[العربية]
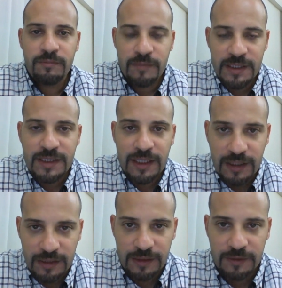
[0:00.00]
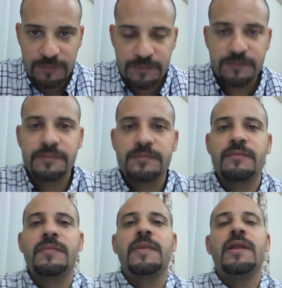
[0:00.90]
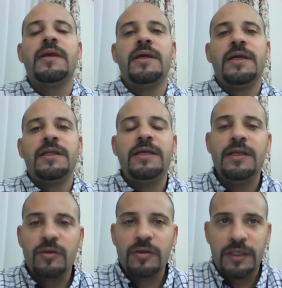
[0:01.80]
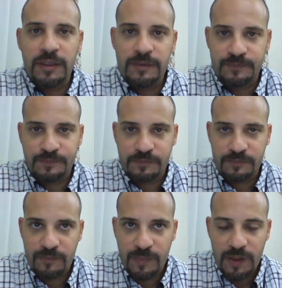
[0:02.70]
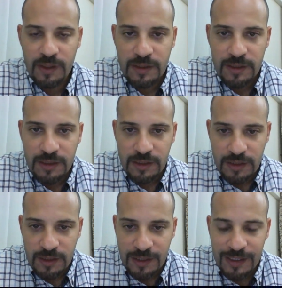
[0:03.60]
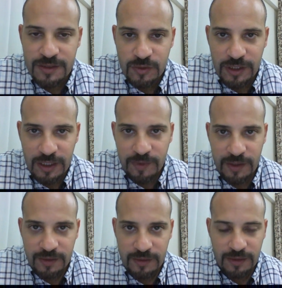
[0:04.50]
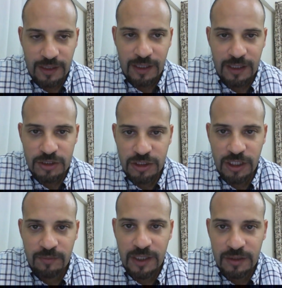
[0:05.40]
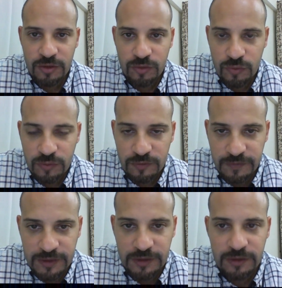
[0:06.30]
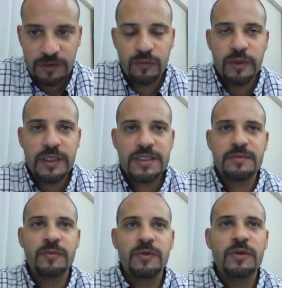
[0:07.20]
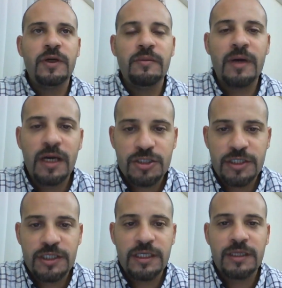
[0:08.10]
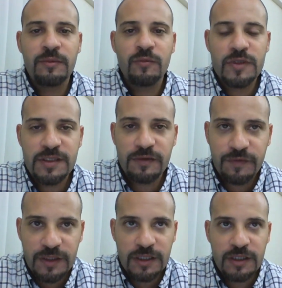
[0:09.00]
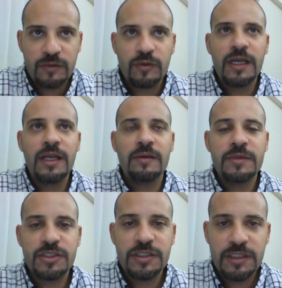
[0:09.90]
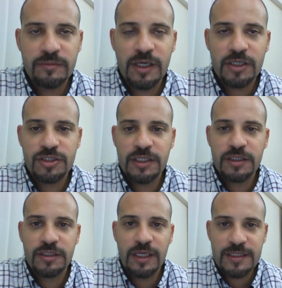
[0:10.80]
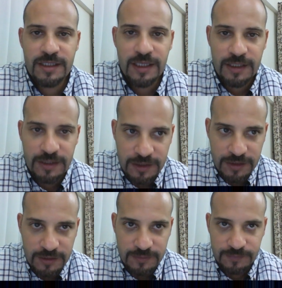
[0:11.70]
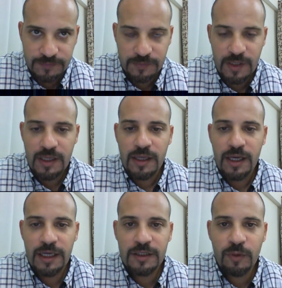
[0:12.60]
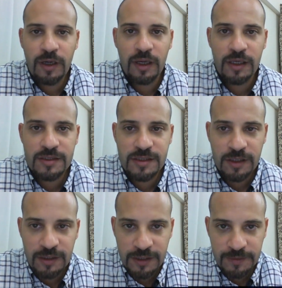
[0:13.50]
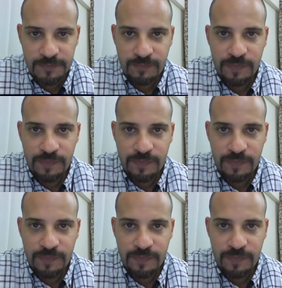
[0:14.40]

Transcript: من داخلنا تاني نقطة ركزوا دايما على شي عم بهددوكم فيه هو اسمه المعاشات الموظفين وهلأ بجديد معاشات العسكريين هيدي ورقة خسرانة